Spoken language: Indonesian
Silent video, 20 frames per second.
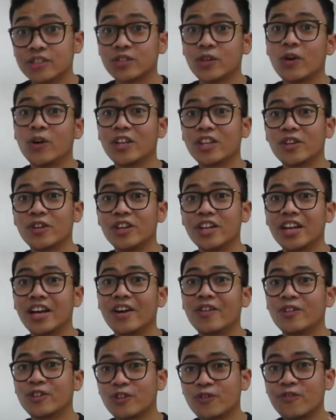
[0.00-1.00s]
So itu
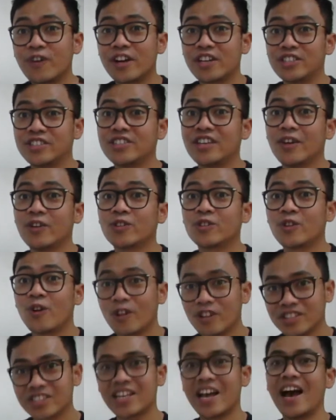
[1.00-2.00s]
dia untuk Faris Jauh
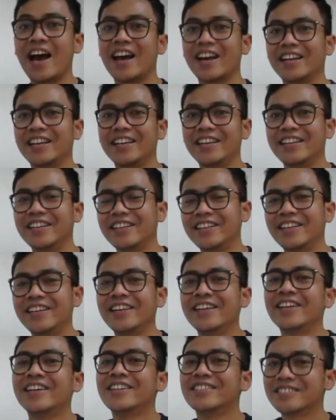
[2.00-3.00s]
Talks hari ini.
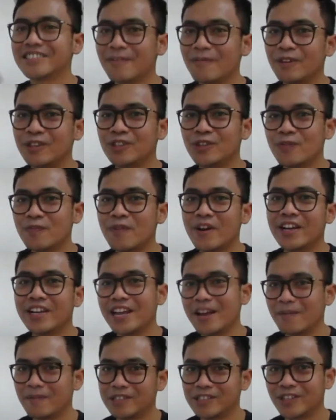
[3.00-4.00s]
Sampai jumpa
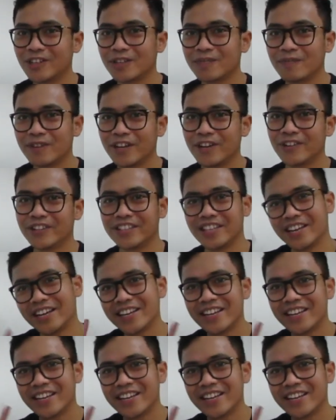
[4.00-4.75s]
di episode berikutnya.